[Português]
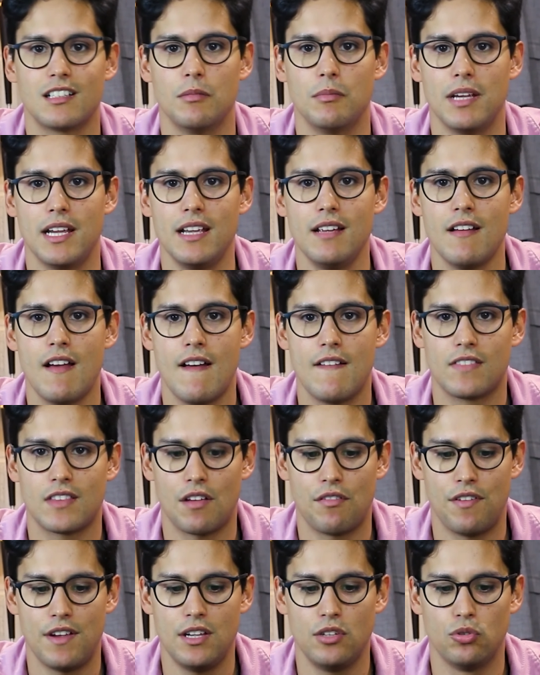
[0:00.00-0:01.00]
também,
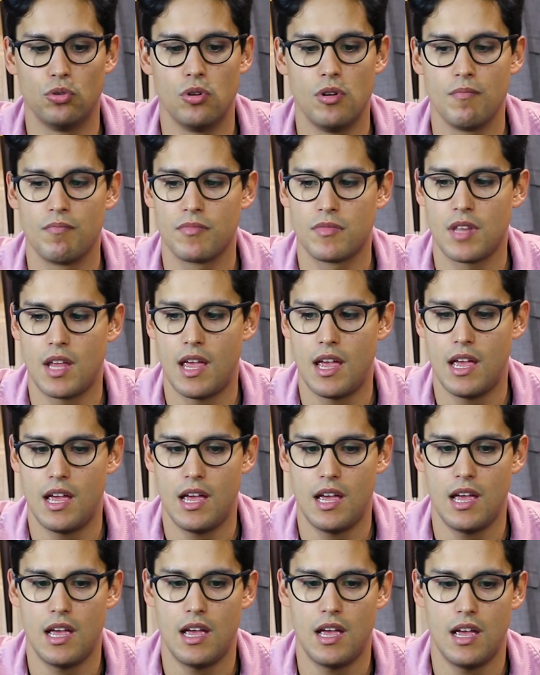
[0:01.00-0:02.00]
tá vendo?
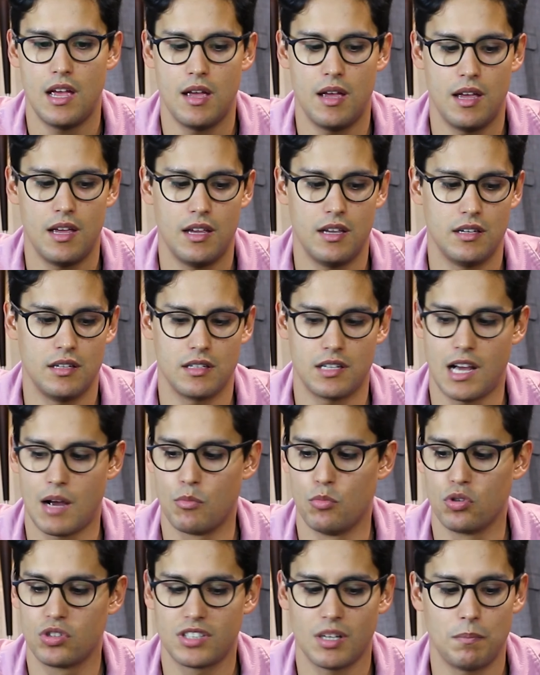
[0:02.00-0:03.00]
É,
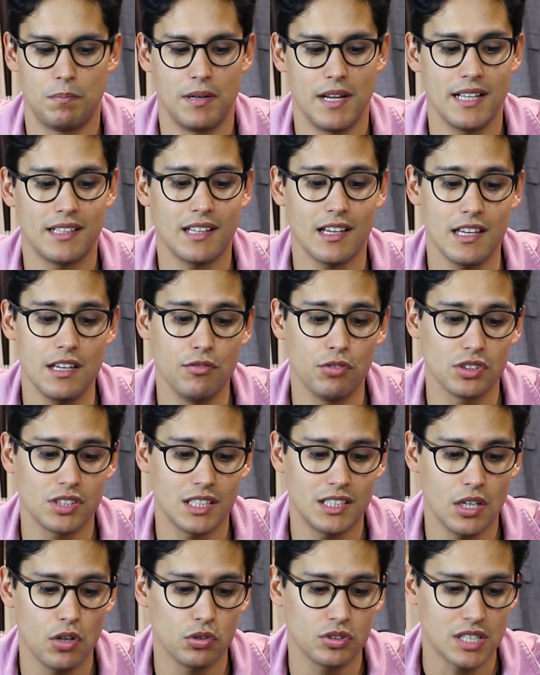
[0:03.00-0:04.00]
camurça preta e
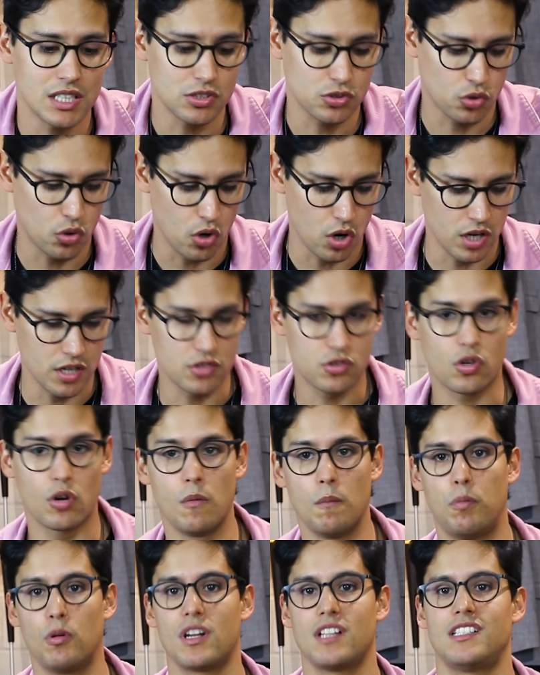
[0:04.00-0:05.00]
você tem outras cores,
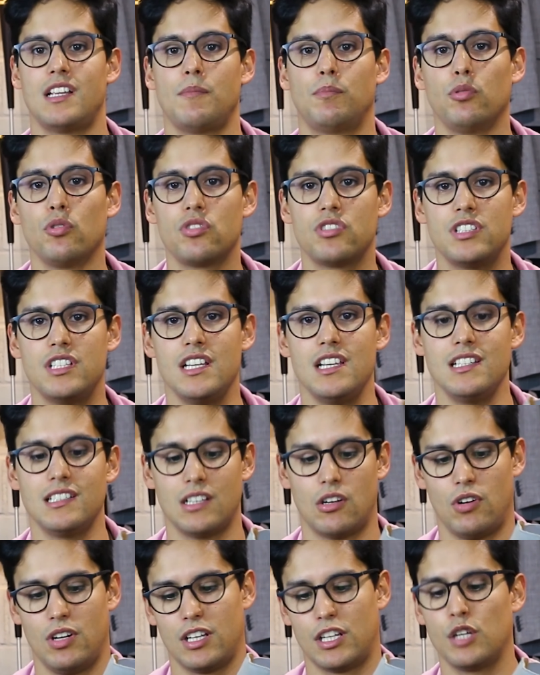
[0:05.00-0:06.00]
como por exemplo
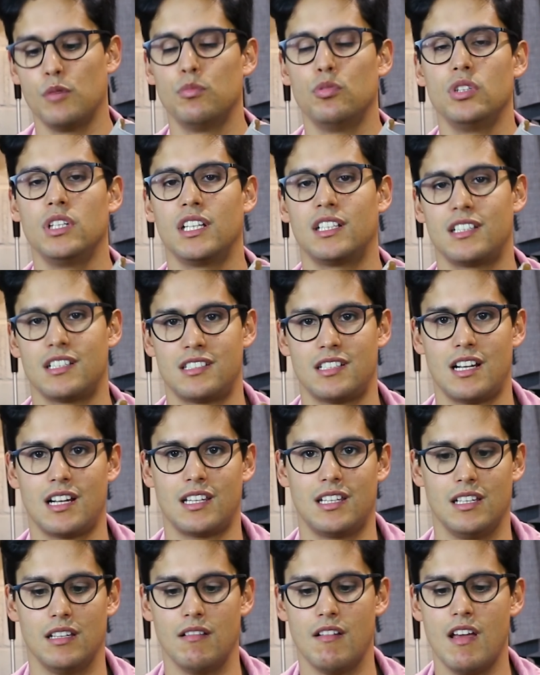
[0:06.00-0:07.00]
cinza, olha que bonita essa
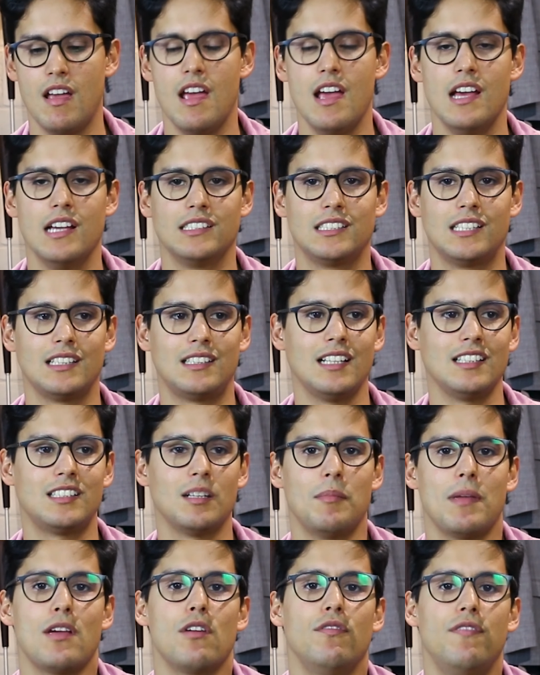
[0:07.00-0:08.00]
daqui. Você tem
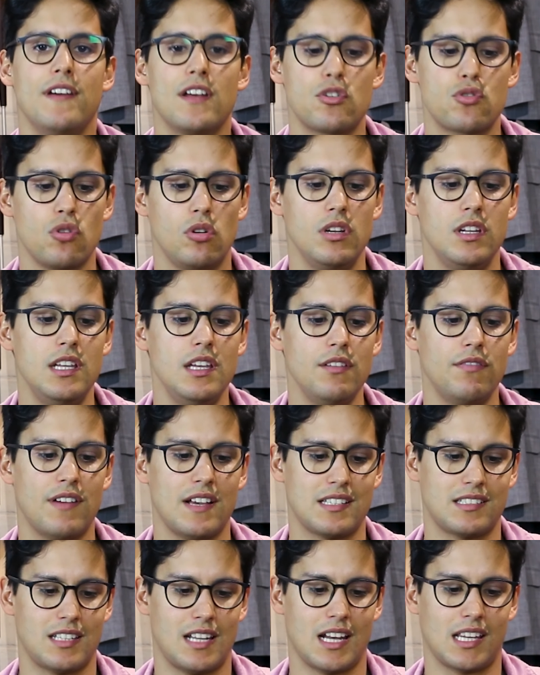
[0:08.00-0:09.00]
também um verde
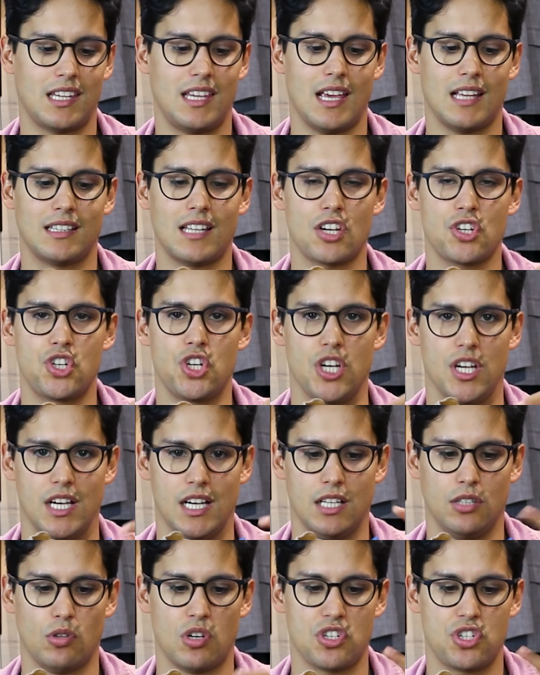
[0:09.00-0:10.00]
oliva, essa daqui é da
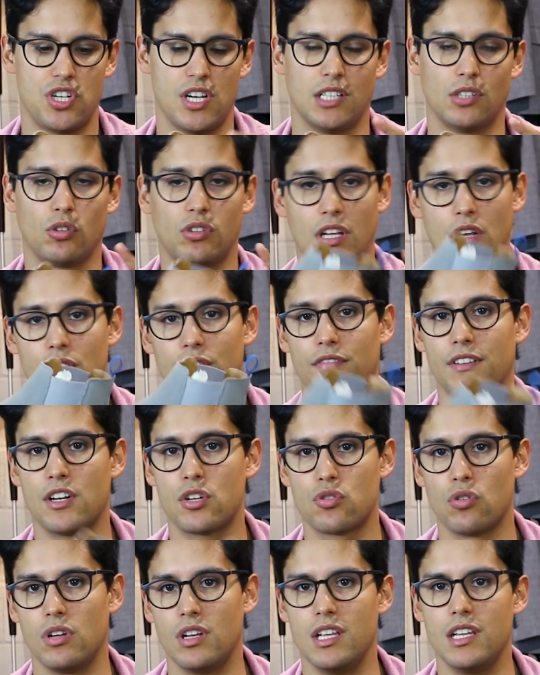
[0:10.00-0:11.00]
Giano, a Giano tem um
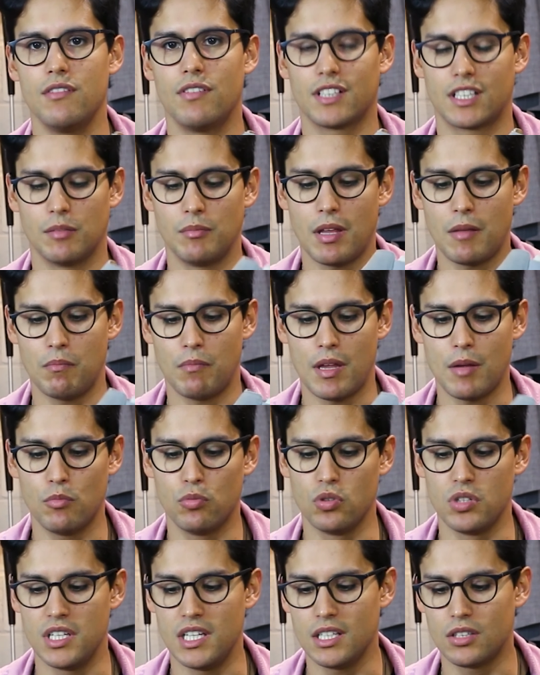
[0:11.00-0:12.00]
verde oliva também bem
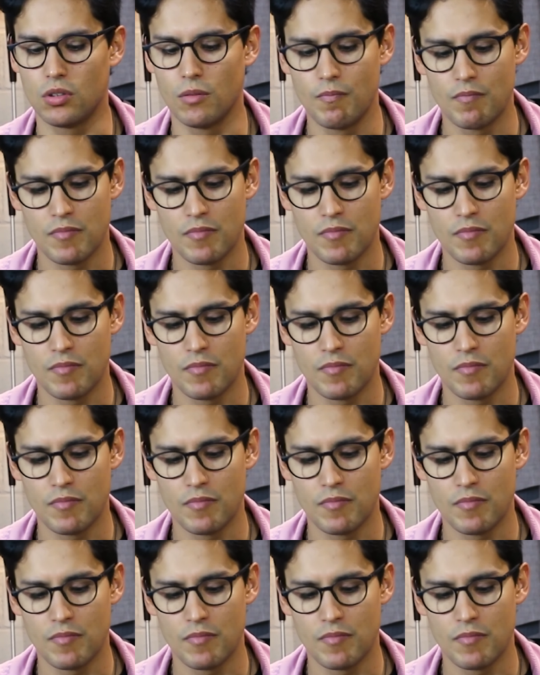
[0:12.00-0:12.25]
bonito